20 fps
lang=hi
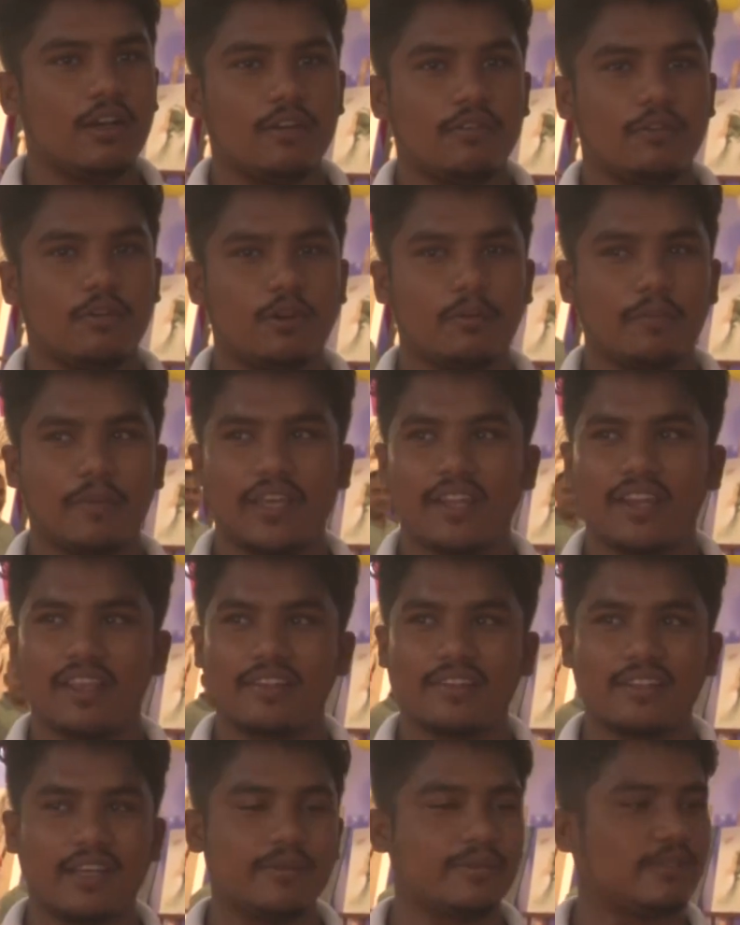वो मेरे
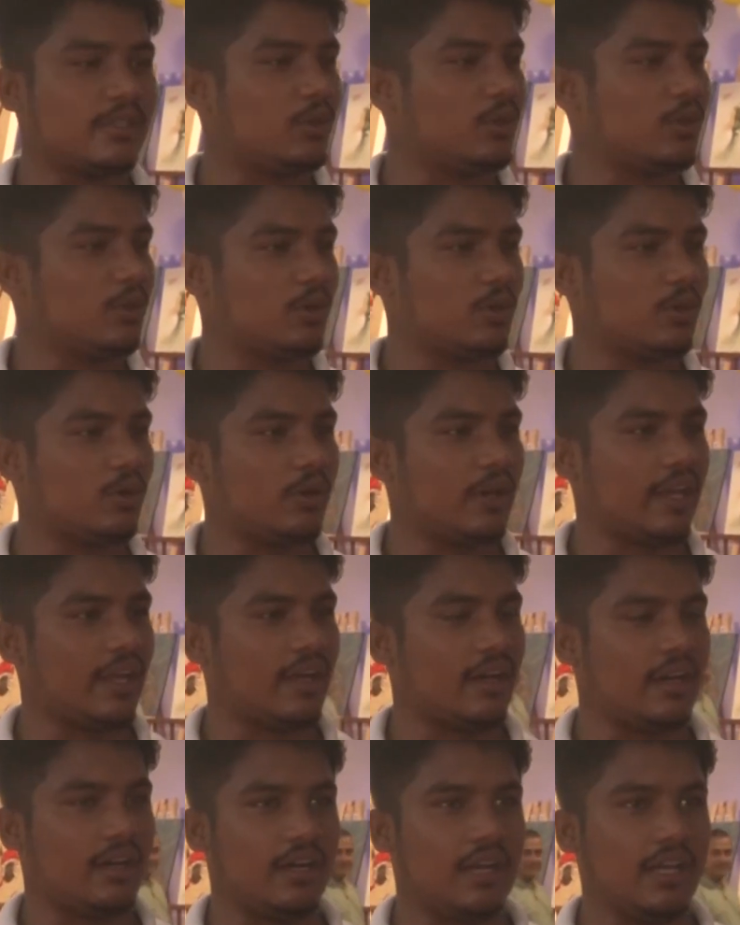हिसाब से लोगों को
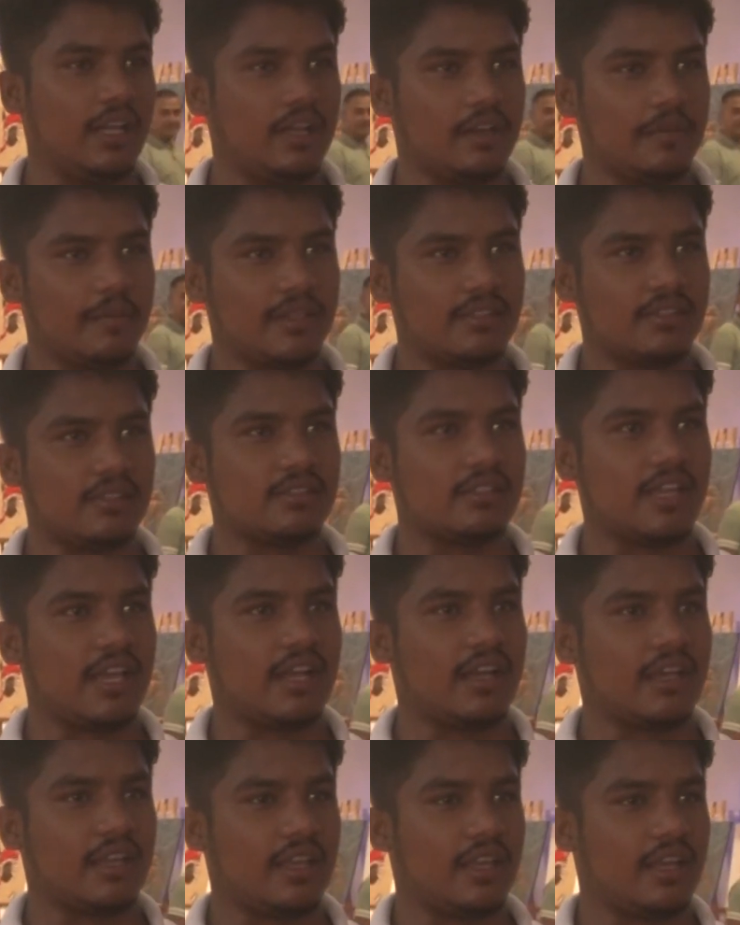एक अलग मैसेज
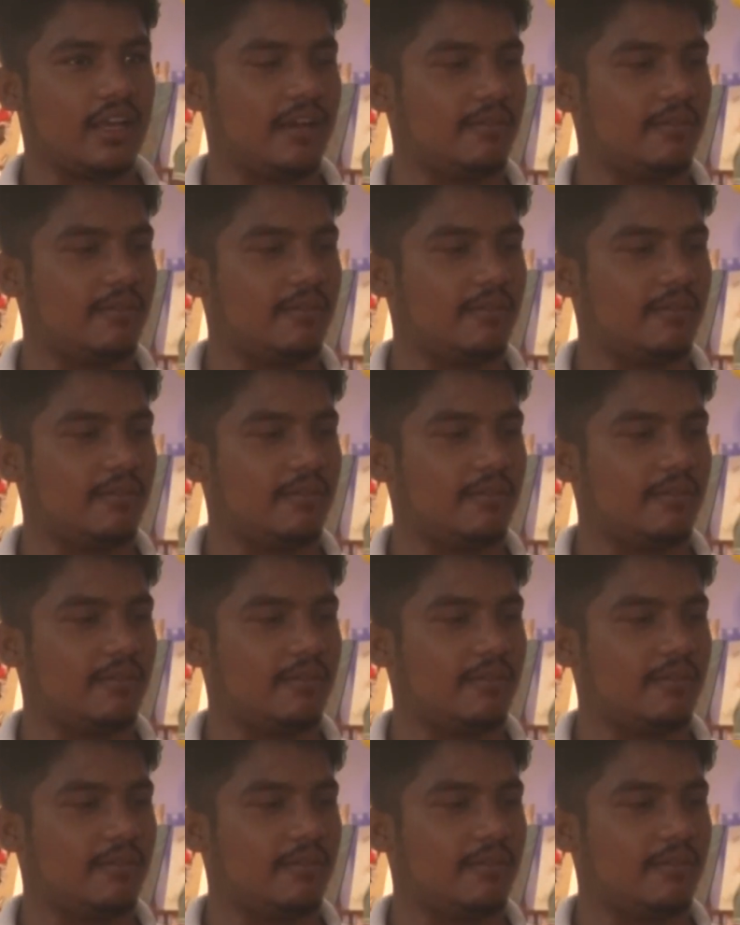जाएगा कि